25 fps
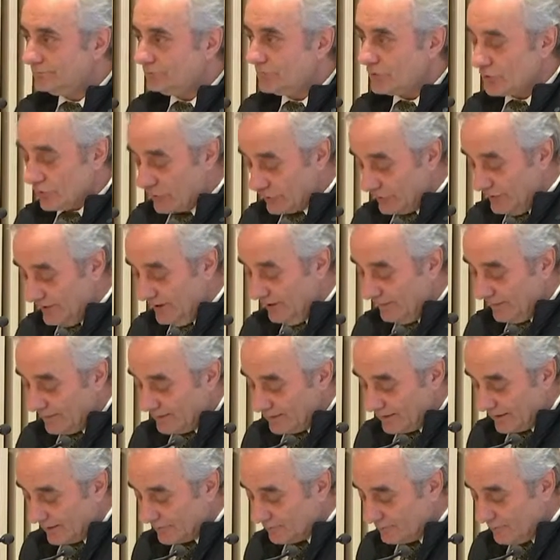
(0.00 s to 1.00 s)
Jeudi
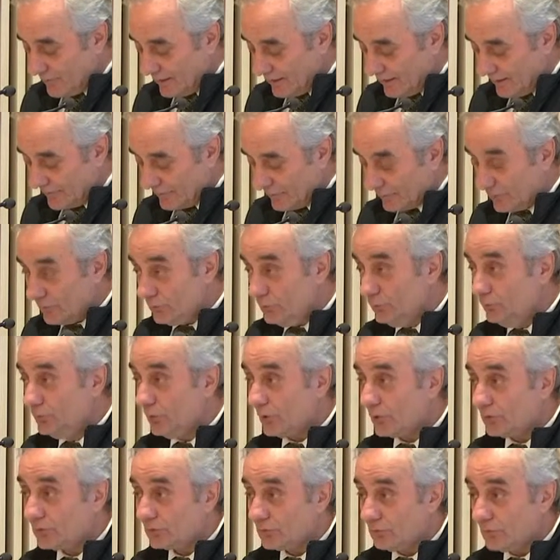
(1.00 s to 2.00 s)
24 mars, nous nous
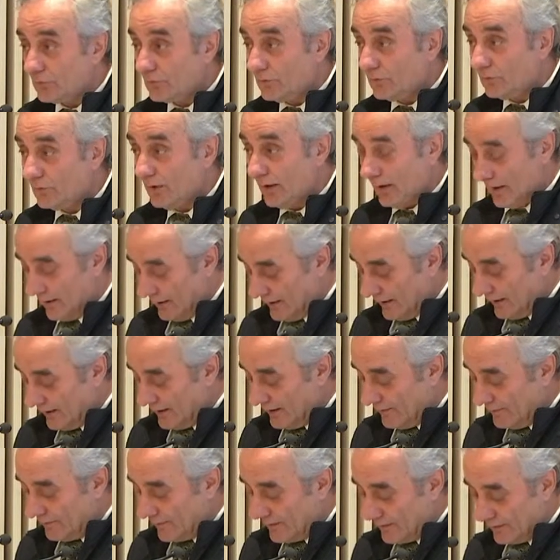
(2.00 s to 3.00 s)
retrouverons à
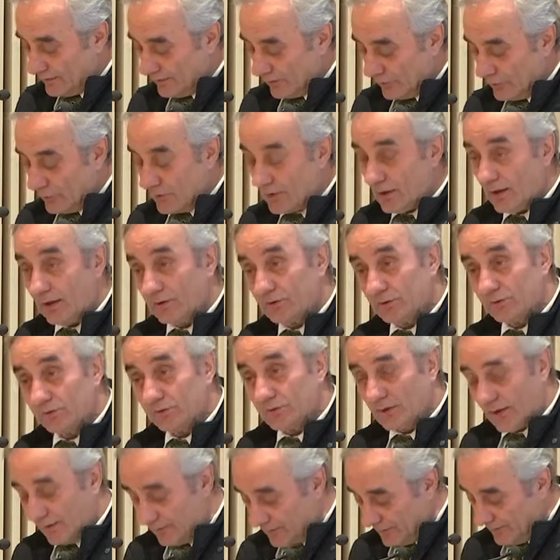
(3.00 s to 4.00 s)
Laval dans le cadre de
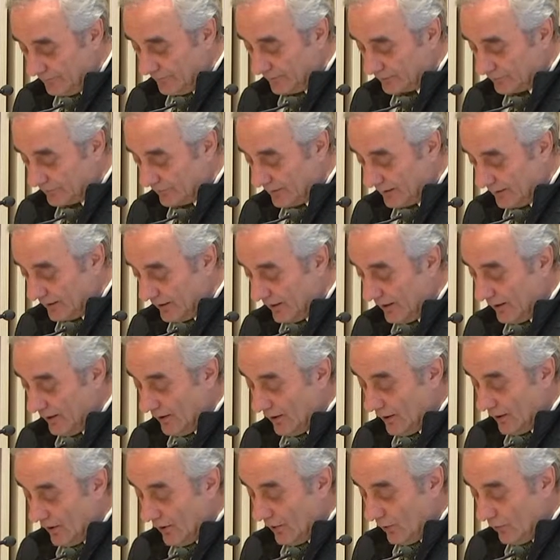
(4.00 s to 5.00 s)
Laval Virtual
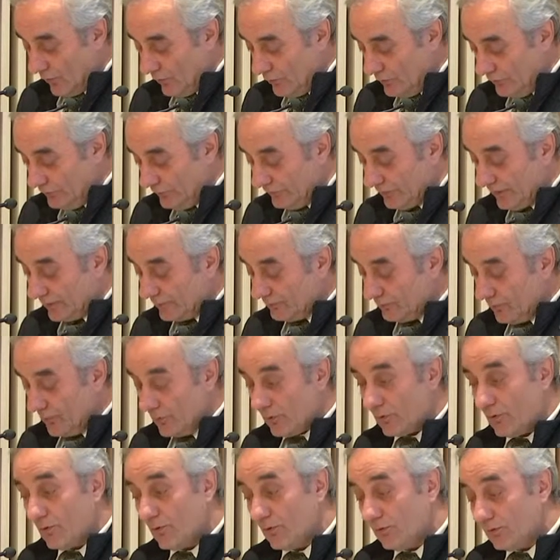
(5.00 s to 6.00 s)
où nous
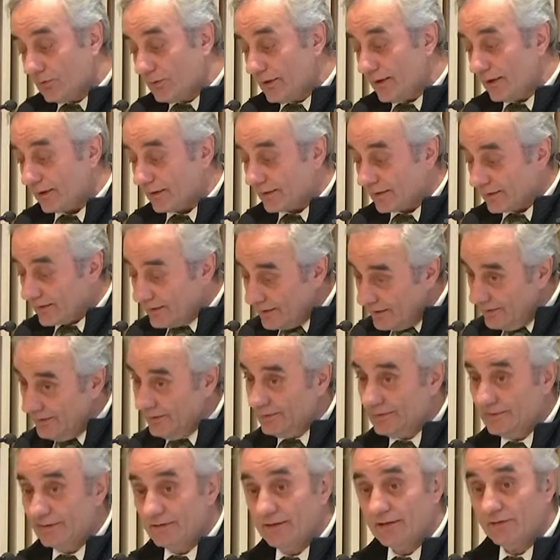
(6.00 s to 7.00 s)
explorerons la
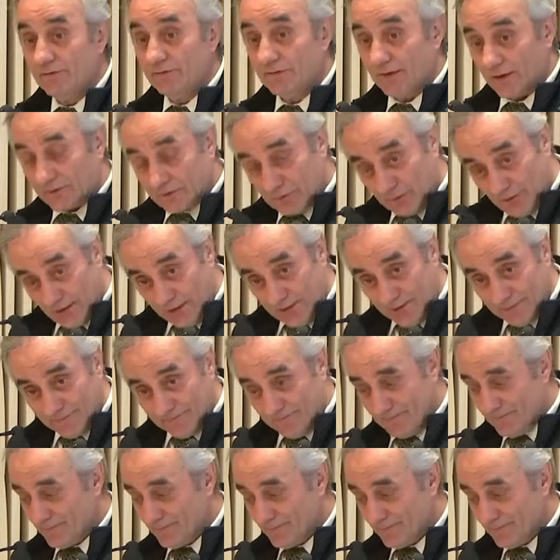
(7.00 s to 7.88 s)
réalité virtuelle.